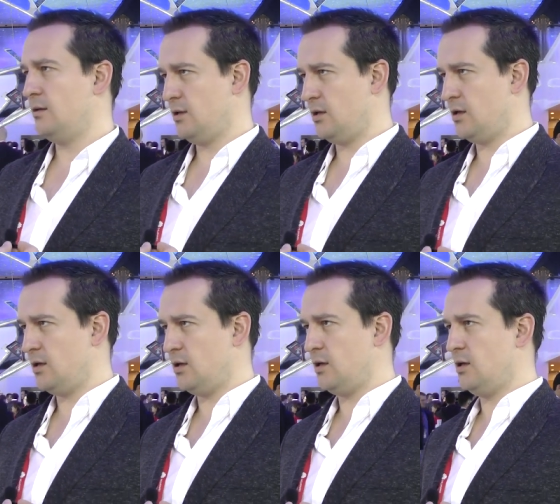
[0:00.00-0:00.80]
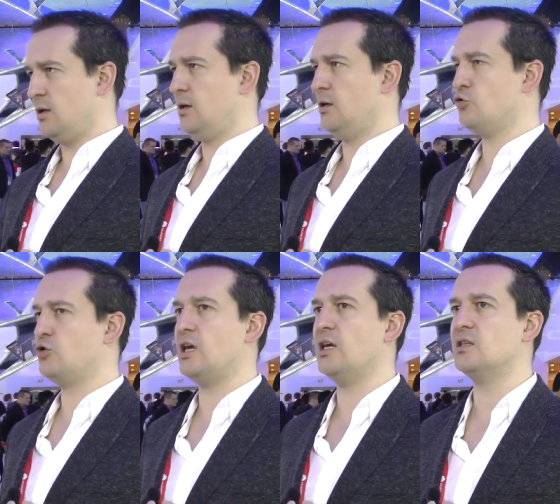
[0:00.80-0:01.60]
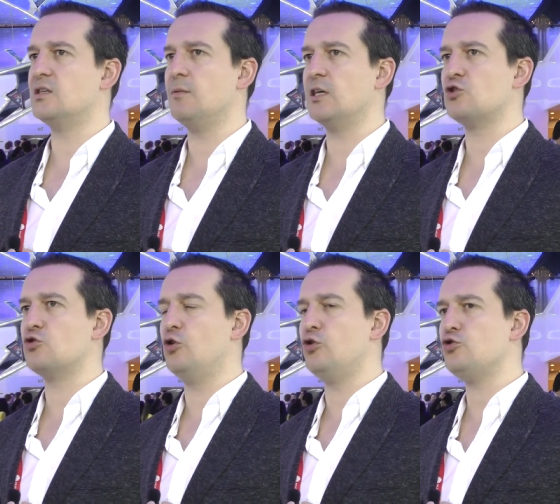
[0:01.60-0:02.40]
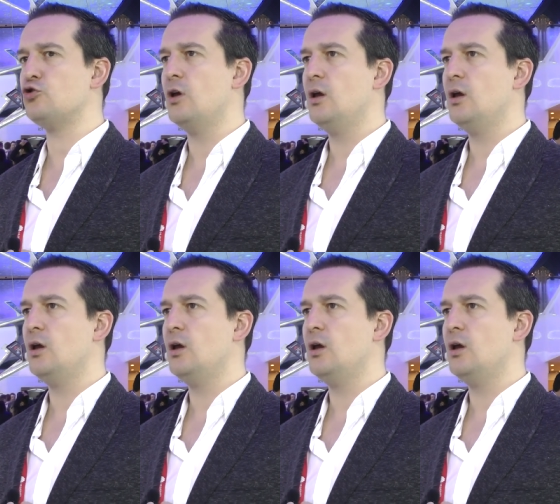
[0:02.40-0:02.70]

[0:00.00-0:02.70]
e, Türkiye'ye getirmek istiyoruz.